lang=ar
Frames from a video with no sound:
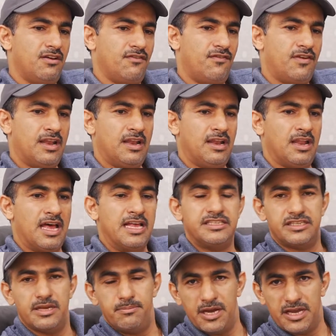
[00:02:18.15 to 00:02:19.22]

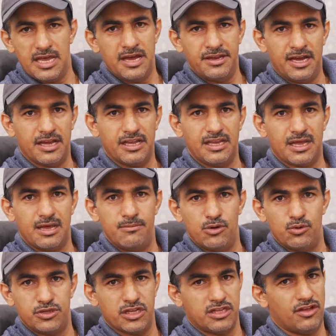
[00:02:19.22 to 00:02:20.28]
فالانسب مكان حقيقه من
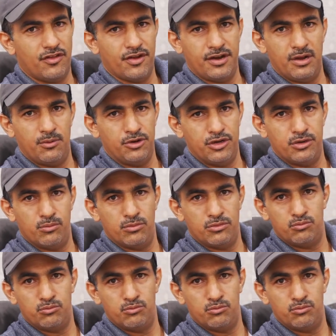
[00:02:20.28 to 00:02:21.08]
وجهه نظرنا ونحن